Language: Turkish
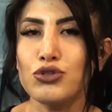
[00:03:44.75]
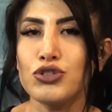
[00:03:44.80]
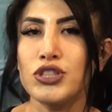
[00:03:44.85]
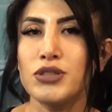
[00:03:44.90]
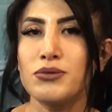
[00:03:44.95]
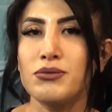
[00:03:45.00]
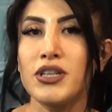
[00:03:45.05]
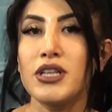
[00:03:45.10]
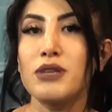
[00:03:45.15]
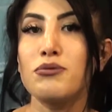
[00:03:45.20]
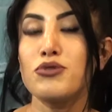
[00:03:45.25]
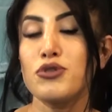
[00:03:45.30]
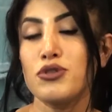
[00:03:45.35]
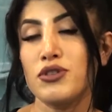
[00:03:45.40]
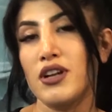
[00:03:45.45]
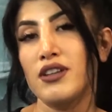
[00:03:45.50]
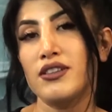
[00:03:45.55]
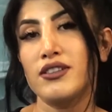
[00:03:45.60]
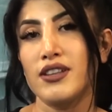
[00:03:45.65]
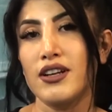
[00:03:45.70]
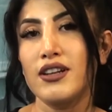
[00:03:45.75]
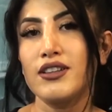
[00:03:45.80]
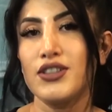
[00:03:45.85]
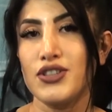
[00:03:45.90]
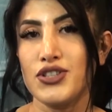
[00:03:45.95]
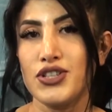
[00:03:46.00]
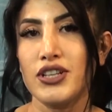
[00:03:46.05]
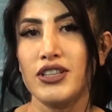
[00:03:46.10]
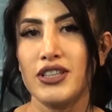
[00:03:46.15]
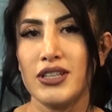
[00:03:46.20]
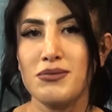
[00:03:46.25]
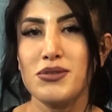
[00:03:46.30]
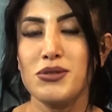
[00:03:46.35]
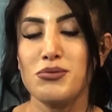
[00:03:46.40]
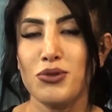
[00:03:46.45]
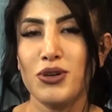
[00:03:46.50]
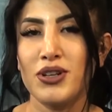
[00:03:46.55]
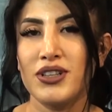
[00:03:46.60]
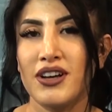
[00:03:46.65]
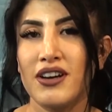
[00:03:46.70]
Şimdilik bu standtan aktaracaklarımız bu
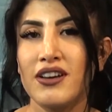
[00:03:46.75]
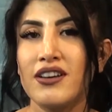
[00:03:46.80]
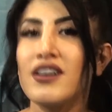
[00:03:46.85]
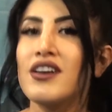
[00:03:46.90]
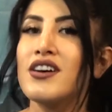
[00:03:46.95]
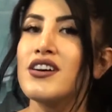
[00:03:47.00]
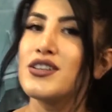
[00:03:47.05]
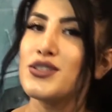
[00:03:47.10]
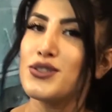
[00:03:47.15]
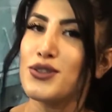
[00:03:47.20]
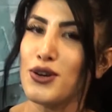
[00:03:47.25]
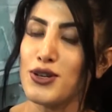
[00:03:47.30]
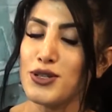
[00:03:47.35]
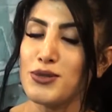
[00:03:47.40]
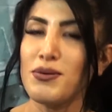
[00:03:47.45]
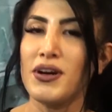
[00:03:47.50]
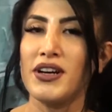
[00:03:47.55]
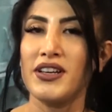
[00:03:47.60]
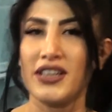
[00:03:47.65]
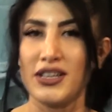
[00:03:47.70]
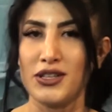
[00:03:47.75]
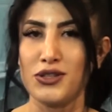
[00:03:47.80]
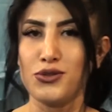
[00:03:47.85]
kadar. Söz Merkez